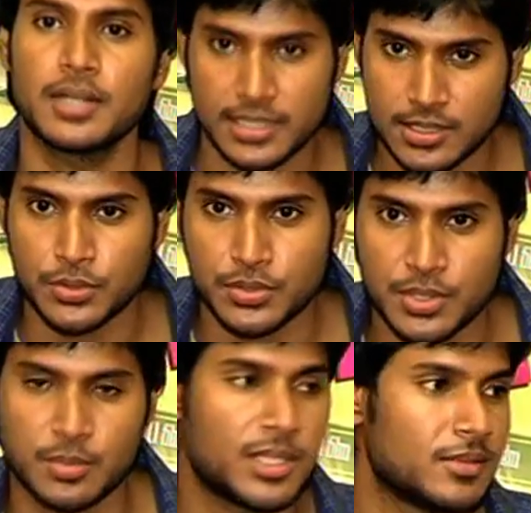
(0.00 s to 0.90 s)
రిలీజ్
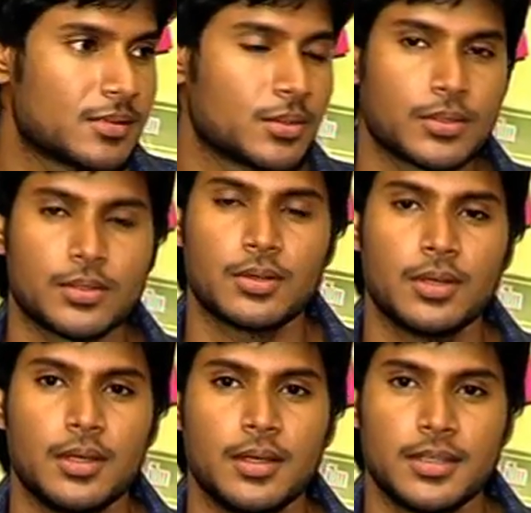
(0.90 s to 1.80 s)
అవుతుంది సినిమా సో
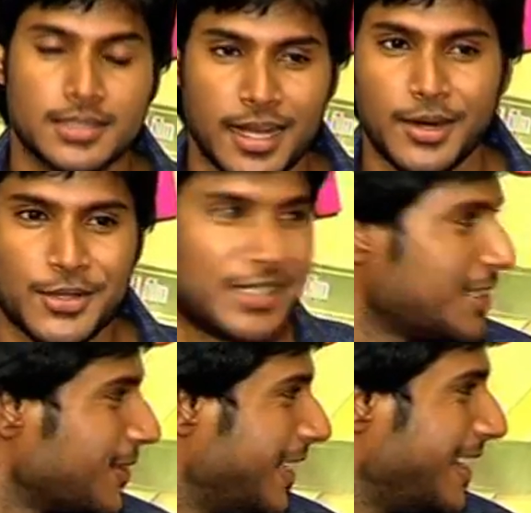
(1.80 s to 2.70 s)
చాలా రోజుల
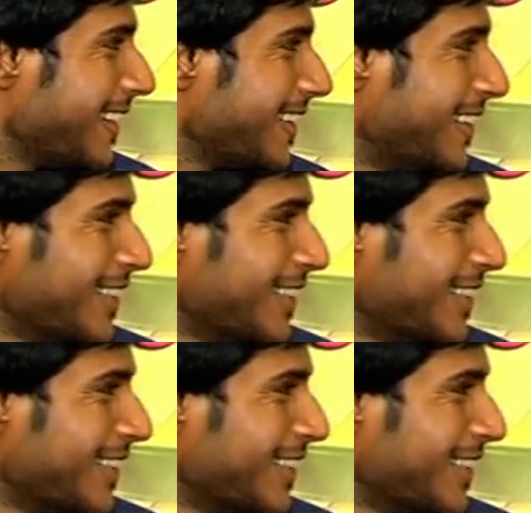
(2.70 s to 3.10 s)
నుంచి వెయిటింగ్